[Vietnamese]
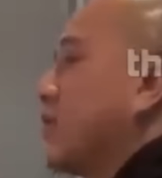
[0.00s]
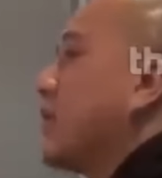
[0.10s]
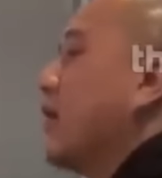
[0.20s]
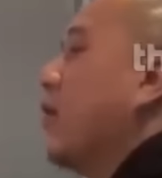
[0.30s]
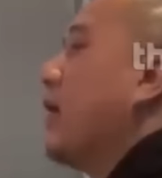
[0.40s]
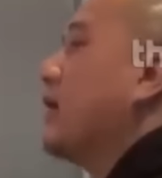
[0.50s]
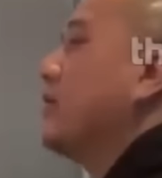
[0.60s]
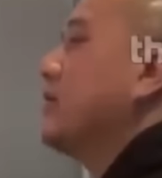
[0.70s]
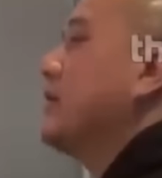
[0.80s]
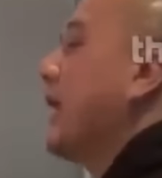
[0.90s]
có thể quán
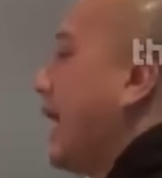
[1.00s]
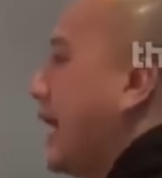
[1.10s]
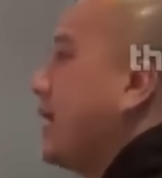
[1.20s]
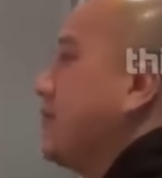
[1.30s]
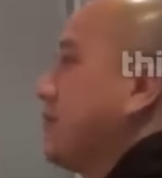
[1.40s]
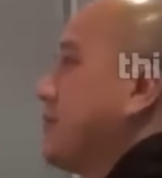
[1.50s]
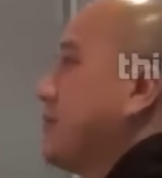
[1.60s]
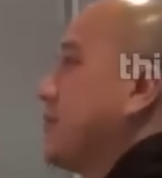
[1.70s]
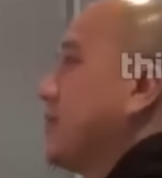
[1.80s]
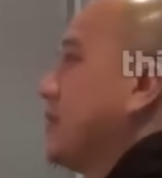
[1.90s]
chiếu thứ hai,
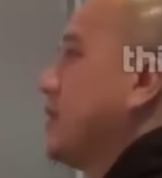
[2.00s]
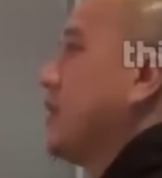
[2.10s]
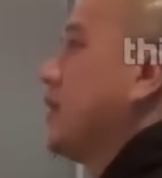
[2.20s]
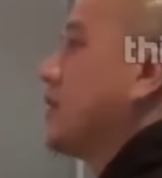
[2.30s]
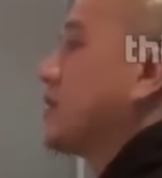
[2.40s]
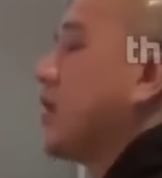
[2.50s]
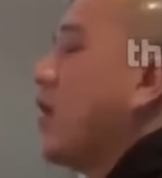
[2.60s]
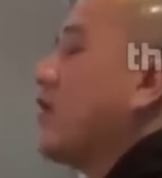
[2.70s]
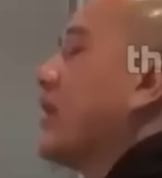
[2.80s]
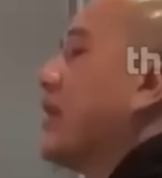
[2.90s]

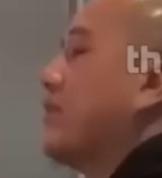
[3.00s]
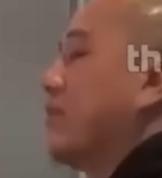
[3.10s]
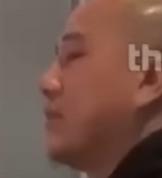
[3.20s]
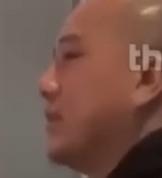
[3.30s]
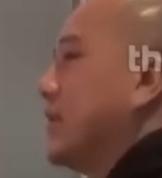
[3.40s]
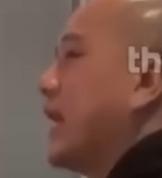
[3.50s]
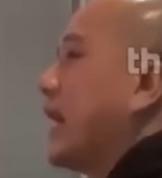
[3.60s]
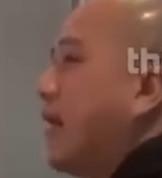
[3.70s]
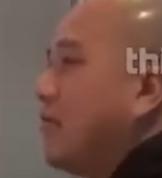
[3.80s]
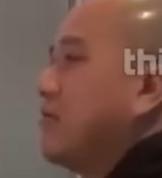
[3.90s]
so ra một người
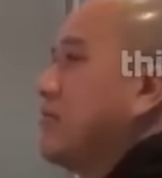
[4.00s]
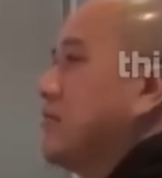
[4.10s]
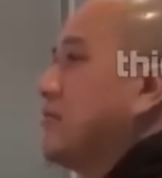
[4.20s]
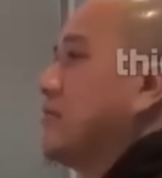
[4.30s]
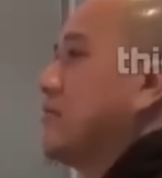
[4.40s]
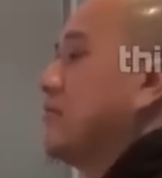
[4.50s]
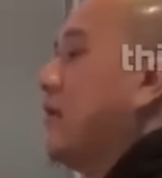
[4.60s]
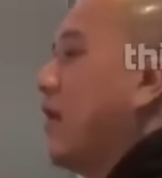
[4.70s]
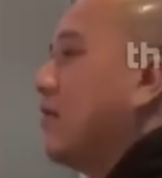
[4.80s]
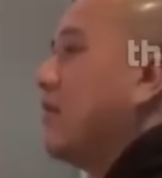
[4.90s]
đàn ông
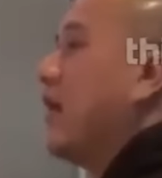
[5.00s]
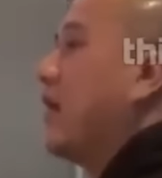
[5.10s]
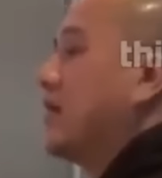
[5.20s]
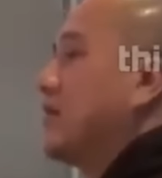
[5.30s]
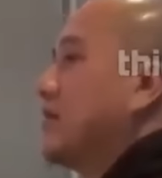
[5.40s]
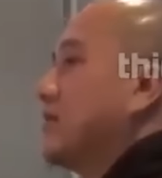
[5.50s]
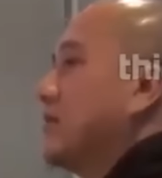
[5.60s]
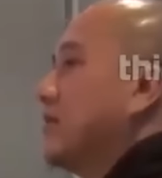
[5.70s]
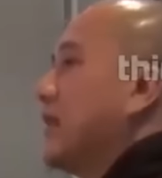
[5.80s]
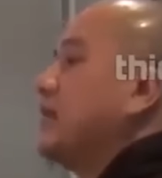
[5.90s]
bỏ vợ
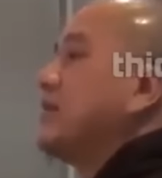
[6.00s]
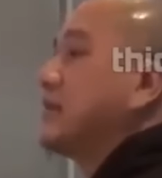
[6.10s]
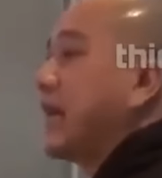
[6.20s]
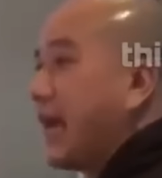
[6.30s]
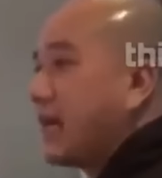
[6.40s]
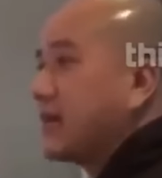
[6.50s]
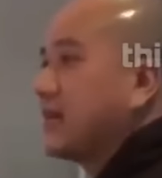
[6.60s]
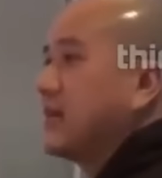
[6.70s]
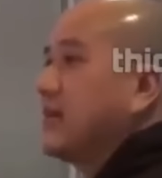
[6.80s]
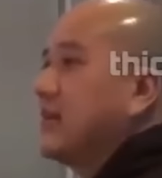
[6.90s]
lấy người khác
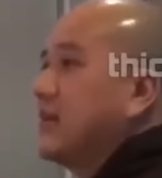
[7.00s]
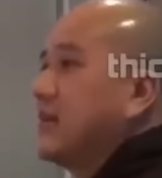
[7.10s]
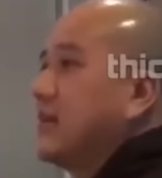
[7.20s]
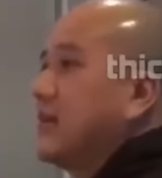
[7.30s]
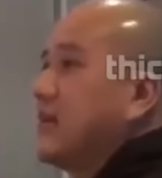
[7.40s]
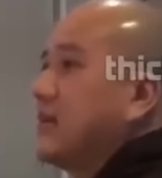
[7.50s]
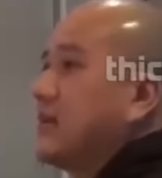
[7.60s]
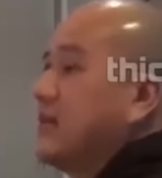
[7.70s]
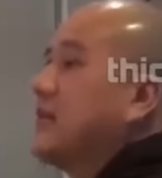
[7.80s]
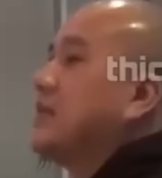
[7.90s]

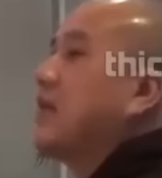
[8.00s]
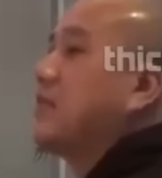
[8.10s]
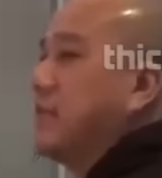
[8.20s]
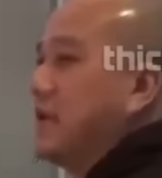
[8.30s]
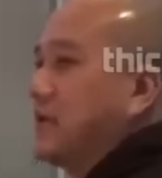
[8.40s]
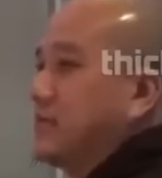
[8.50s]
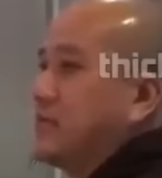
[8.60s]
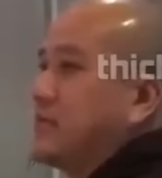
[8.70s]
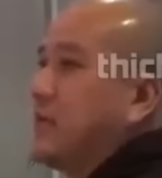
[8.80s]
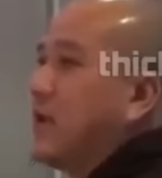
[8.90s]
với chồng mình
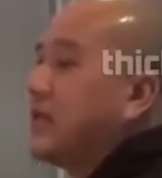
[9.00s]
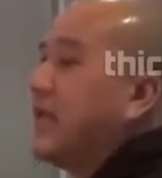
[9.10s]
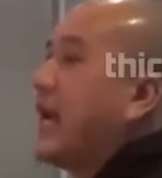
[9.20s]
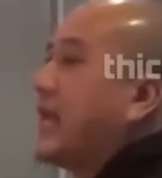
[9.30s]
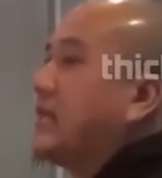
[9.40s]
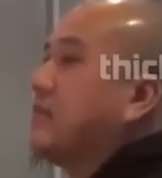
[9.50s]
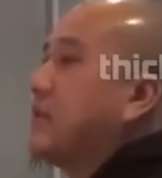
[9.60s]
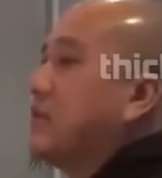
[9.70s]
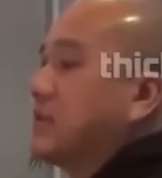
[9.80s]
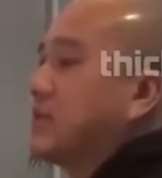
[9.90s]
bỏ nhà, nhưng
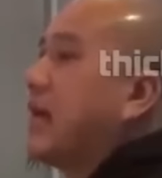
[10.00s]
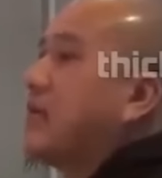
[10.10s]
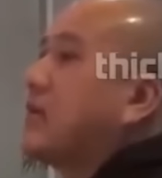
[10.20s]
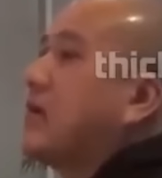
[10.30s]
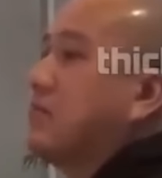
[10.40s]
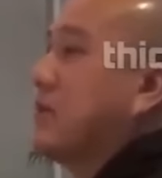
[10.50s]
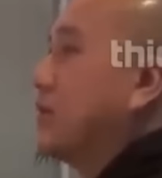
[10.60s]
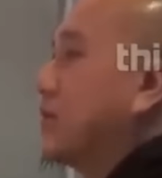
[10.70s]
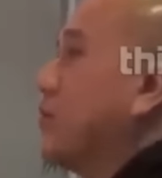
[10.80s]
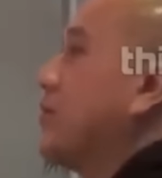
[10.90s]
mà dù sao chồng
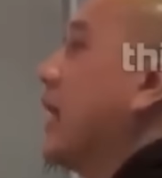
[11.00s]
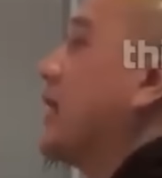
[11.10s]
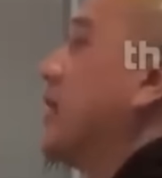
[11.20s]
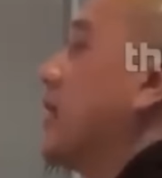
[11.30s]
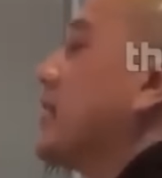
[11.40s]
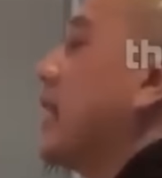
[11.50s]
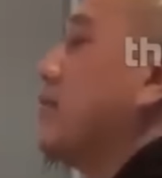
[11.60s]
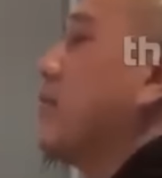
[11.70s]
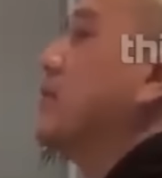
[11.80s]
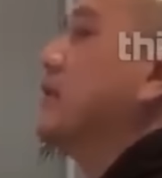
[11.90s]
mình cũng để trở
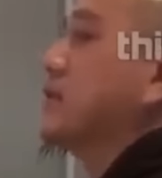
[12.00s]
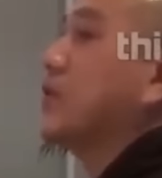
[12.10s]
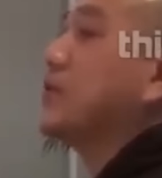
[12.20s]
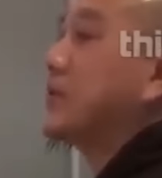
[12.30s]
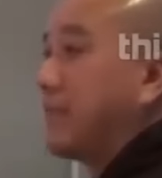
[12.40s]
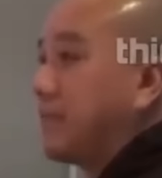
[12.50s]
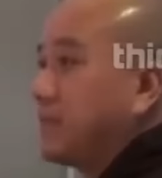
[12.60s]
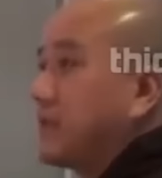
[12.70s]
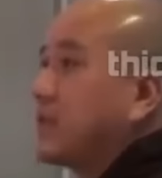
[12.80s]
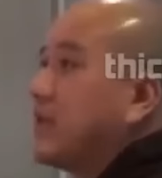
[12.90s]
thành một người tu
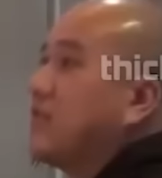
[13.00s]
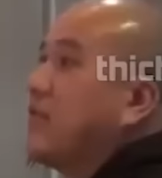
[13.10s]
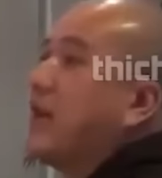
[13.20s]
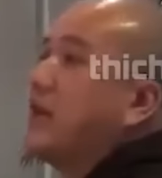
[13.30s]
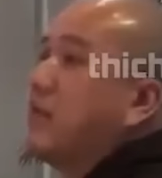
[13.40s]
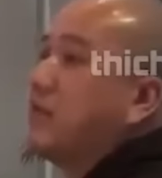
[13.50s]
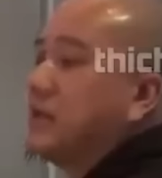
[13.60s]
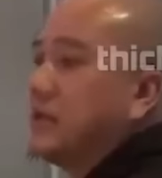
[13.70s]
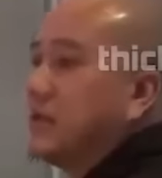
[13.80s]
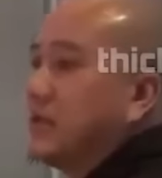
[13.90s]
tập, chứ không phải là
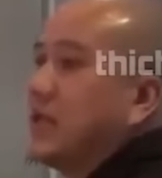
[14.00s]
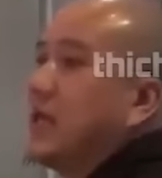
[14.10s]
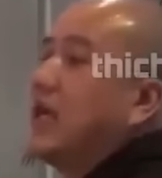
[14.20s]
một người